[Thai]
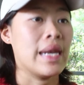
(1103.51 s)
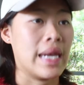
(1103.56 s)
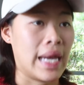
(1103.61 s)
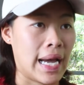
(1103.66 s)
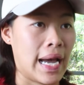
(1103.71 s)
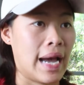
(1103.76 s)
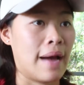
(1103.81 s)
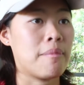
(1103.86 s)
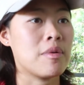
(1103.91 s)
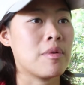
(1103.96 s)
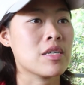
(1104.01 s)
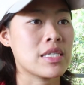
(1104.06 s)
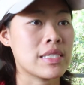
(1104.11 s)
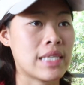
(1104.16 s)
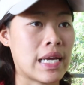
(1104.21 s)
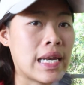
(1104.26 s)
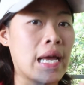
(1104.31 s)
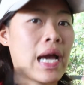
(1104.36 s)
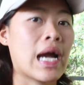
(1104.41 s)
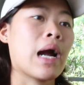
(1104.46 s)
นะคะเพราะฉะ
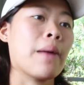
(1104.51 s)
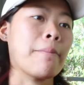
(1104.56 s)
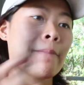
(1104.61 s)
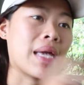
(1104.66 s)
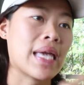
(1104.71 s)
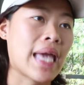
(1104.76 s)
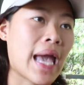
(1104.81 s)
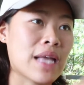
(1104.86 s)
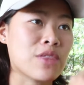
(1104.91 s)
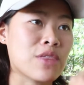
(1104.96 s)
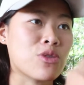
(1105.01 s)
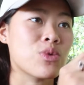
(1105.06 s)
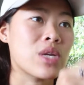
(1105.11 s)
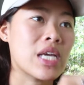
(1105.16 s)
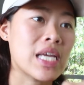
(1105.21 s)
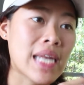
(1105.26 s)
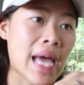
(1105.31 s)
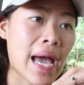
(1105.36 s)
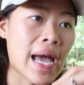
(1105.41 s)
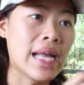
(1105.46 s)
นั้นถ้ากลับไปแก้ตรง
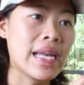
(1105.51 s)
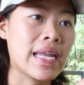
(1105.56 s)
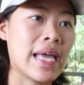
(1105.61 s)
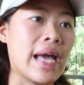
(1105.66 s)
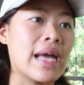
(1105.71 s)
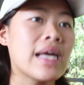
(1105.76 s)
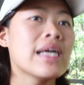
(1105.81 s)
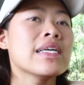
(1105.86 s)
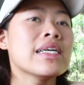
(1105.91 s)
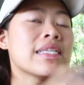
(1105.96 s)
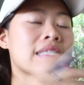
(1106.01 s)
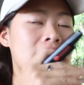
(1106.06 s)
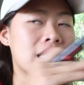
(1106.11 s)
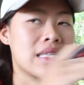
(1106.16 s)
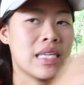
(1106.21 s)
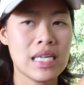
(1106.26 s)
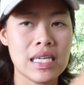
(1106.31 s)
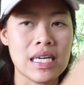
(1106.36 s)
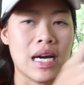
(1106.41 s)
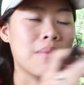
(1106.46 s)
นี้ได้เนี่ยเดี๋ยว
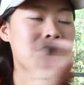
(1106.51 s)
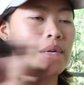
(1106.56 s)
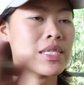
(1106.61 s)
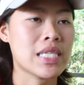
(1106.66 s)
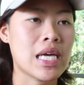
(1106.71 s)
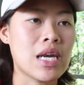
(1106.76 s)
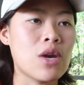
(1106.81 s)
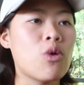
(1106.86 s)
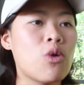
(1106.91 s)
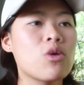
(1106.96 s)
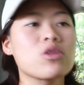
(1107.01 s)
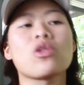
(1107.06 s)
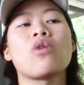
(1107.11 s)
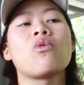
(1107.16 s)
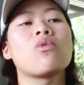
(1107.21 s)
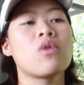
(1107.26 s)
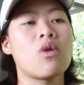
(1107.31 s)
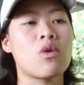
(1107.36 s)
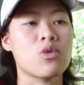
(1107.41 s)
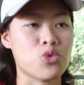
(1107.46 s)
ที่เหลือมันจะ
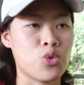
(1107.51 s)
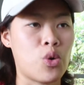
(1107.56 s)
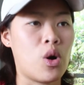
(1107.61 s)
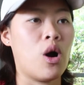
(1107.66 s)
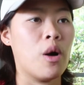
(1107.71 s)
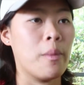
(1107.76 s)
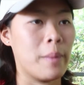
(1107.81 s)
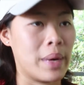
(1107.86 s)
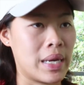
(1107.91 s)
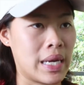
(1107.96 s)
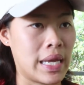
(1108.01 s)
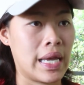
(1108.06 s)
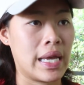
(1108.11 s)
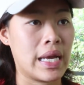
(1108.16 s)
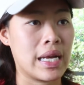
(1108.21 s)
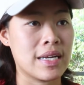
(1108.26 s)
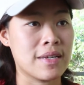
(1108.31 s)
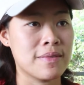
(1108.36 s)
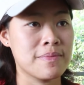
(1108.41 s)
ลงตัวของมันเอง